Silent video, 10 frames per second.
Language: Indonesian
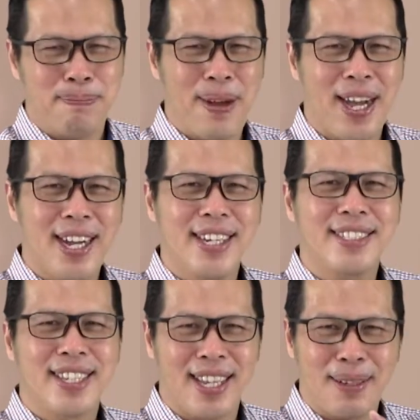Maka
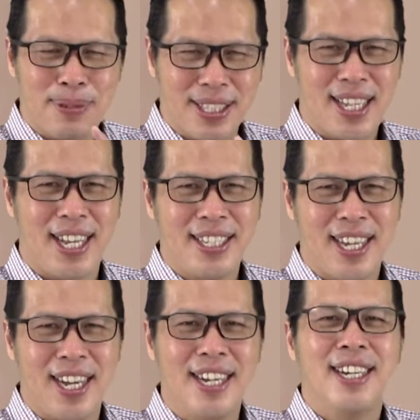saya
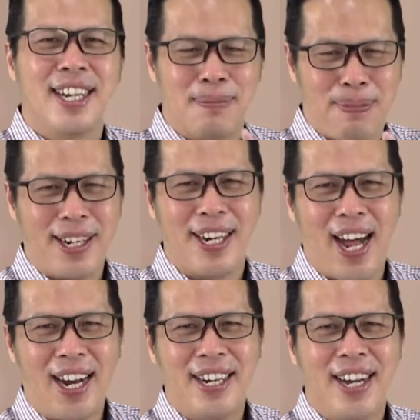bertanya kepada
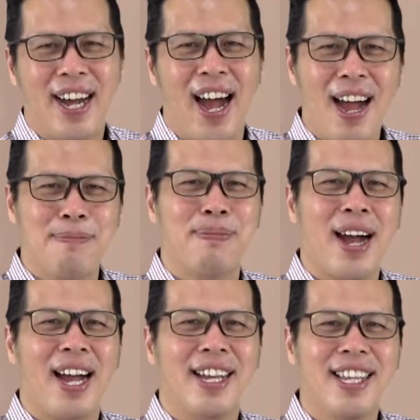Anda,
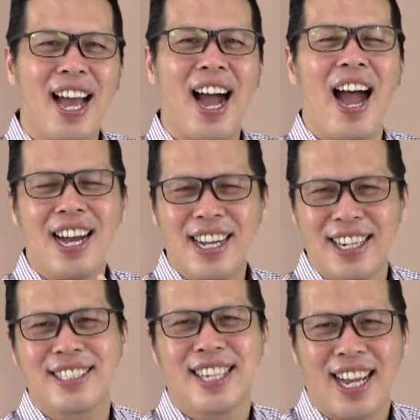apa yang
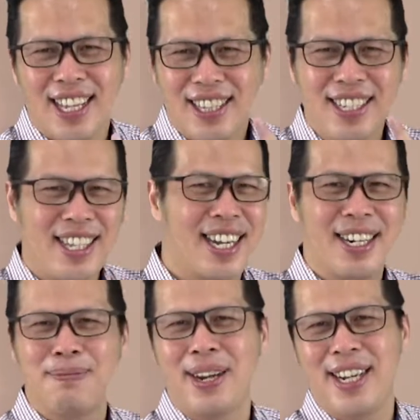akan saya tanyakan
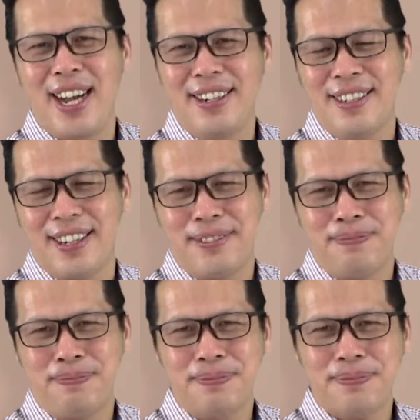kepada Anda?
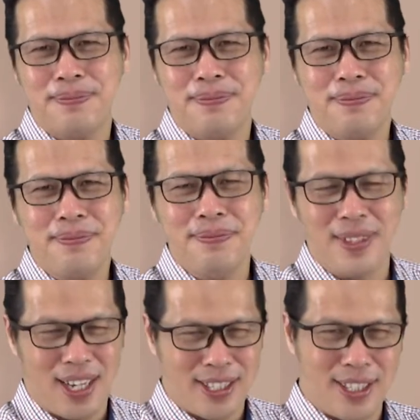
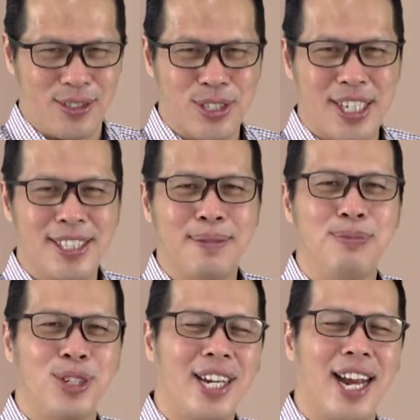Tentu saja
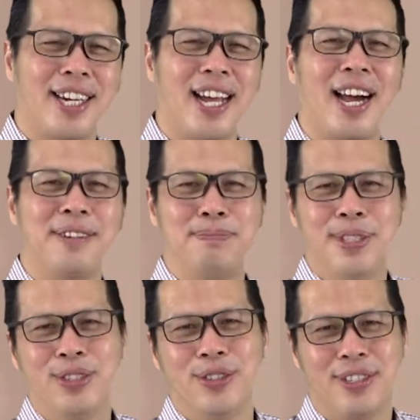mungkin Anda akan
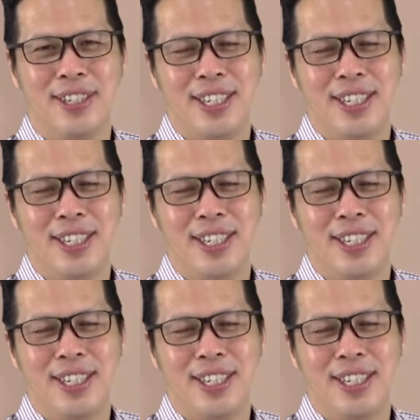bingung.